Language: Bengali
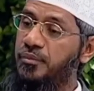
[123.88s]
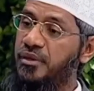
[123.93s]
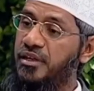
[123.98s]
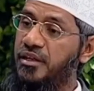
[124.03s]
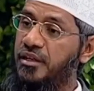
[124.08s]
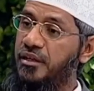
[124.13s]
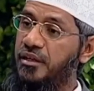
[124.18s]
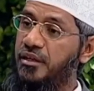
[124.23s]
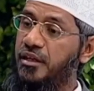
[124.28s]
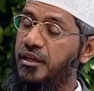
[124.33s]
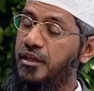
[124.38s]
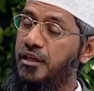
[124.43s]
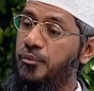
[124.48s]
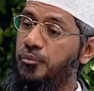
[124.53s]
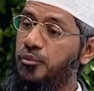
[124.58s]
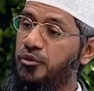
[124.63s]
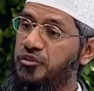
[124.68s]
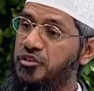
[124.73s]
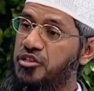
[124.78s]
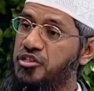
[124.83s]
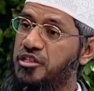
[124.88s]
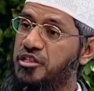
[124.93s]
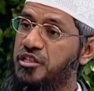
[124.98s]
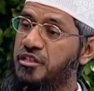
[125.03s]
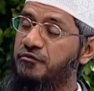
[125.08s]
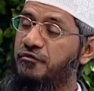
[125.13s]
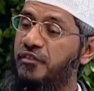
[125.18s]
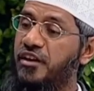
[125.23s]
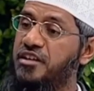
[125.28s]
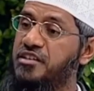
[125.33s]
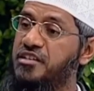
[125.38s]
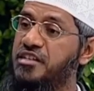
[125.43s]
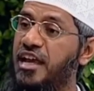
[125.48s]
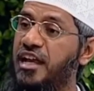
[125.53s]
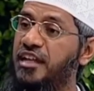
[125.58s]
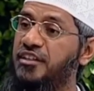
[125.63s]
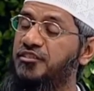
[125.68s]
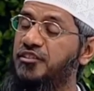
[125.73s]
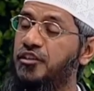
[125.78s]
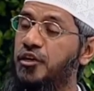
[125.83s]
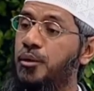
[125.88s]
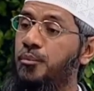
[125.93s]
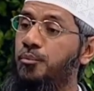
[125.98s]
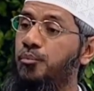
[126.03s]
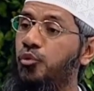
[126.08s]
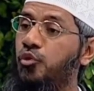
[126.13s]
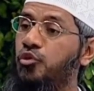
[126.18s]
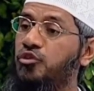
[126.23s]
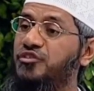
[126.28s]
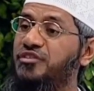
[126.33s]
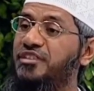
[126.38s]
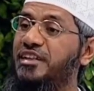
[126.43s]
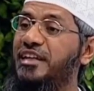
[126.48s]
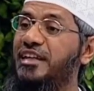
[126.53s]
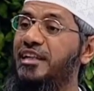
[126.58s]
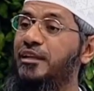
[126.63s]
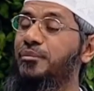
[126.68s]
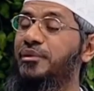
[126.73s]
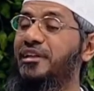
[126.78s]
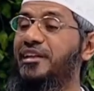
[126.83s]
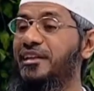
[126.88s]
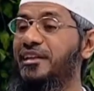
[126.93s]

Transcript: এ সময় প্রসব পরবর্তীকালীন রক্তস্রাবও